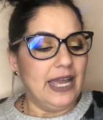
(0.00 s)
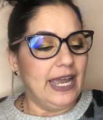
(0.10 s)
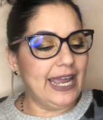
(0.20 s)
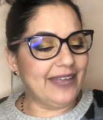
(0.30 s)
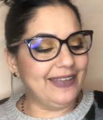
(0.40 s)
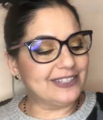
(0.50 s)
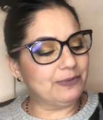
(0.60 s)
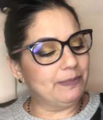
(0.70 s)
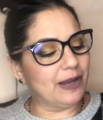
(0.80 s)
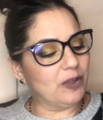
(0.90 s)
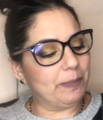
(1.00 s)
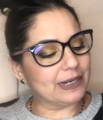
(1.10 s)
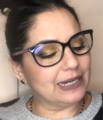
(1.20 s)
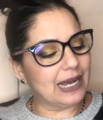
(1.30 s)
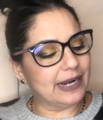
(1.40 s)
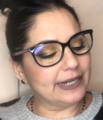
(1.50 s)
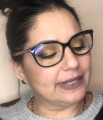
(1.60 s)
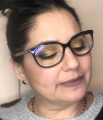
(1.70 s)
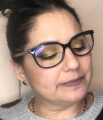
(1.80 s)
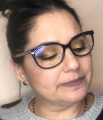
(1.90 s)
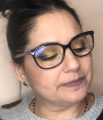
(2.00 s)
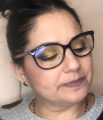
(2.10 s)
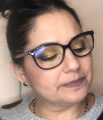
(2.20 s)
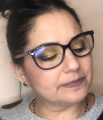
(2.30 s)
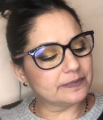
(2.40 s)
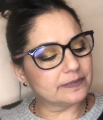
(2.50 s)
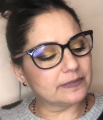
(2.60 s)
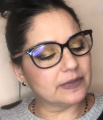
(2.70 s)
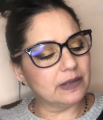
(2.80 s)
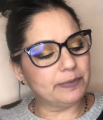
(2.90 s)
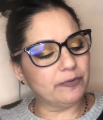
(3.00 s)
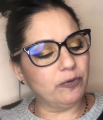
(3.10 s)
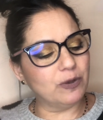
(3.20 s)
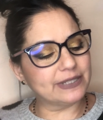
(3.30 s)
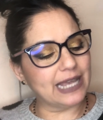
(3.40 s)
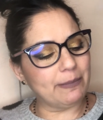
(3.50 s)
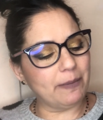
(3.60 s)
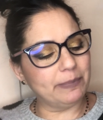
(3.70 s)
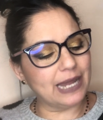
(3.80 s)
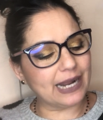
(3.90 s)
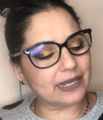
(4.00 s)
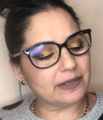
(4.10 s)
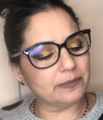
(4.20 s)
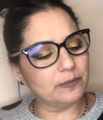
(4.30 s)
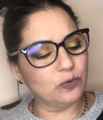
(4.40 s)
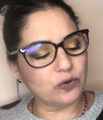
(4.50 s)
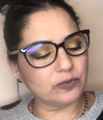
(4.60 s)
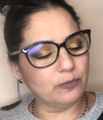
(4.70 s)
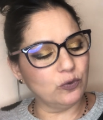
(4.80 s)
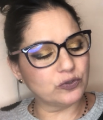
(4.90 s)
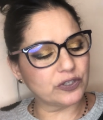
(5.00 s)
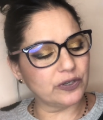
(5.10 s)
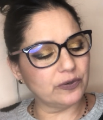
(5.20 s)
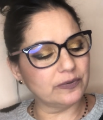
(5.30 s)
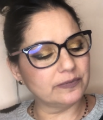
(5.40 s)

e adesso vi vado a parlare il profumo si chiama black muschio